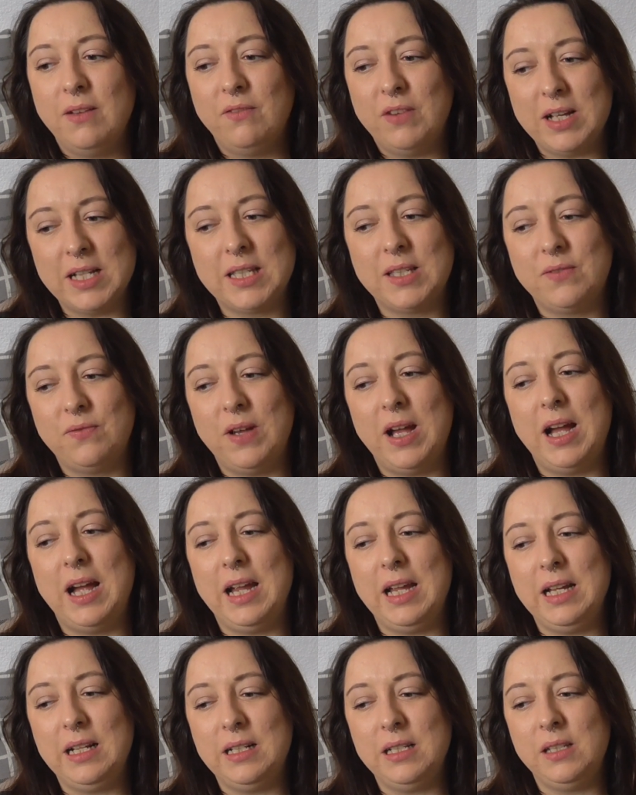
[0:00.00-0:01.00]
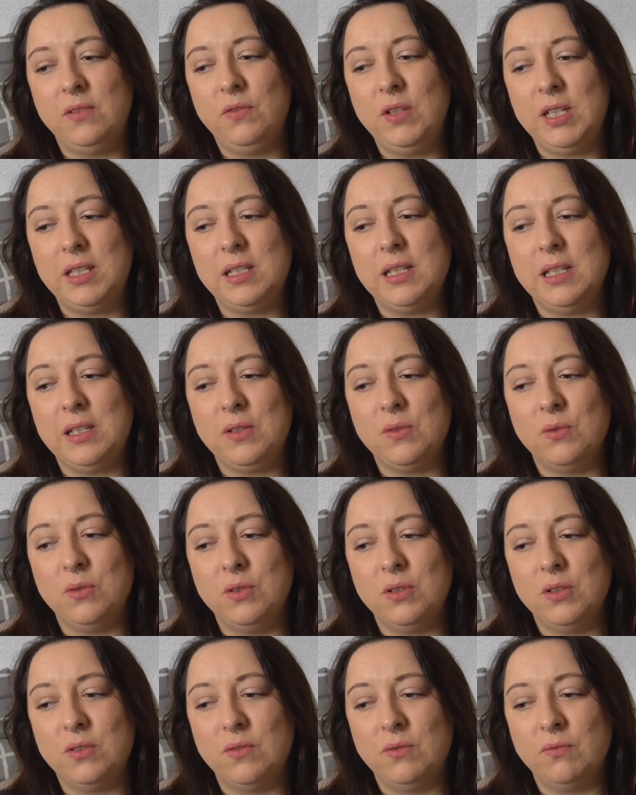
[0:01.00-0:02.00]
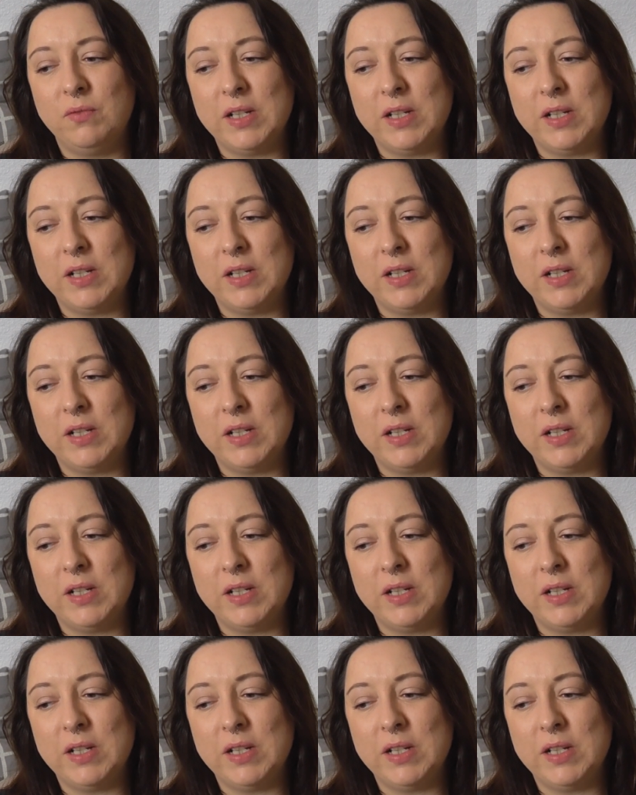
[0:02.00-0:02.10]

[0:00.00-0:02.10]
was war eigentlich wichtig und